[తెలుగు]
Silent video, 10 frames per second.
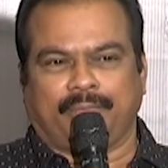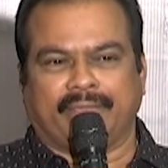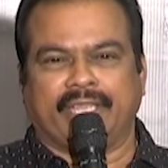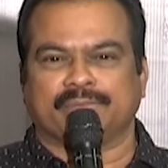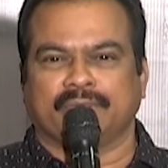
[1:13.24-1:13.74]

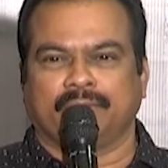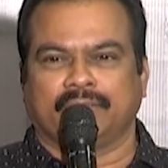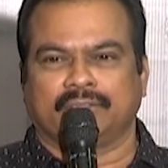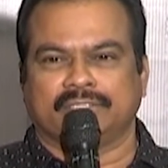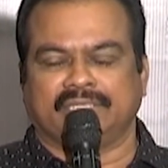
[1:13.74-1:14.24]
మహేష్ బాబు
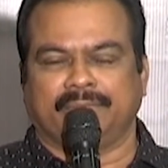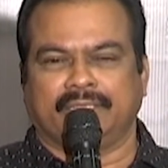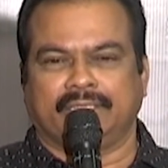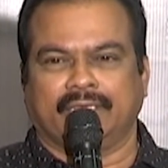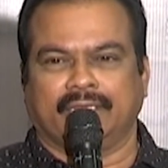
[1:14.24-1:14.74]
గారితో సినిమా
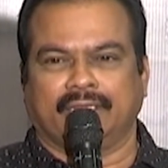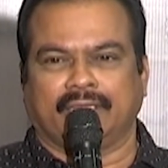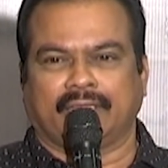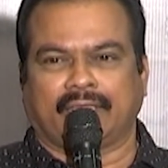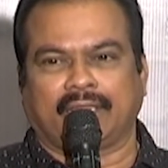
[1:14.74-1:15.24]
తీయాలని
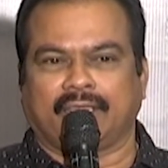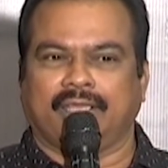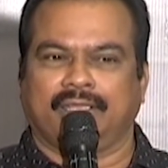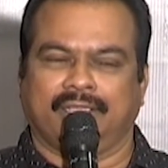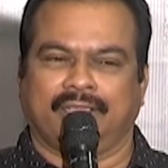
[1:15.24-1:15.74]
నా కళ
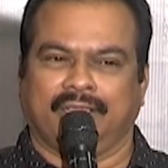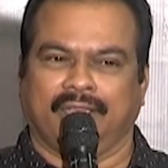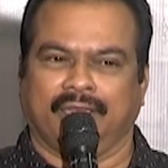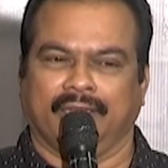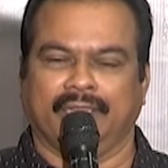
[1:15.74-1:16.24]

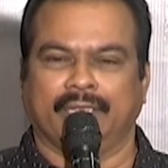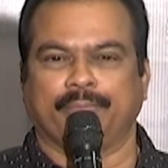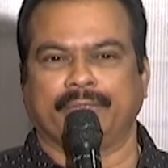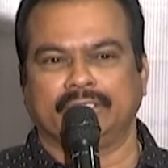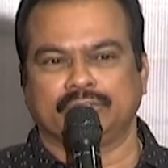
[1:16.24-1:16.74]
నేను
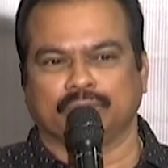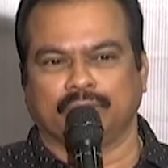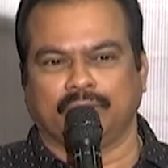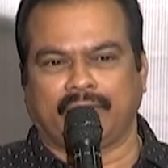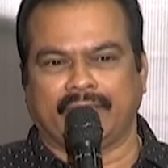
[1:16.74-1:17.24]
ఎప్పటి నుంచో
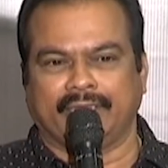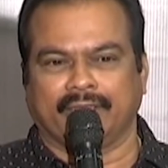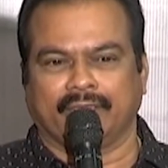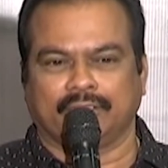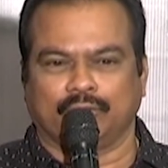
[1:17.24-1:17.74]
ఆయన
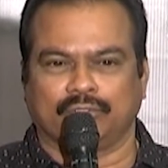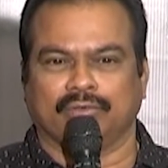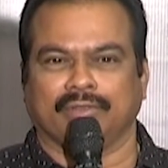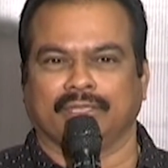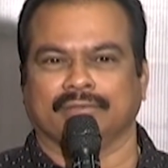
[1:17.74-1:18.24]
వెనకాల
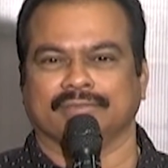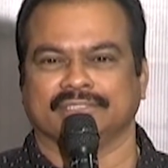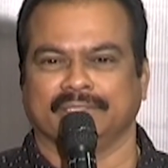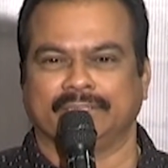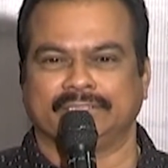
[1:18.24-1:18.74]
తిరుగుతూ ఉన్నాను
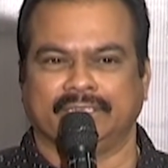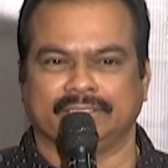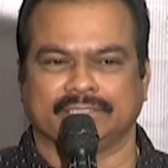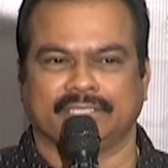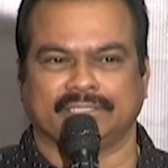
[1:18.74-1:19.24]
సినిమా
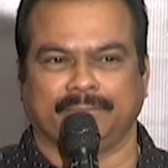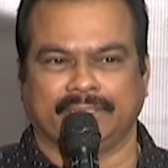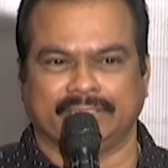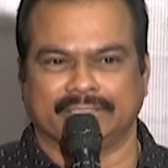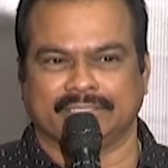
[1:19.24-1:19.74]
చేయండి సార్
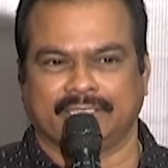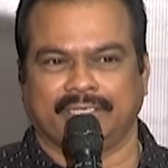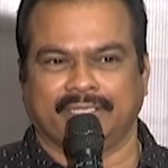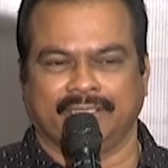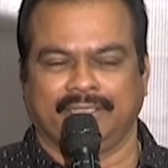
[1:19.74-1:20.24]
సినిమా చేయండి సార్ అని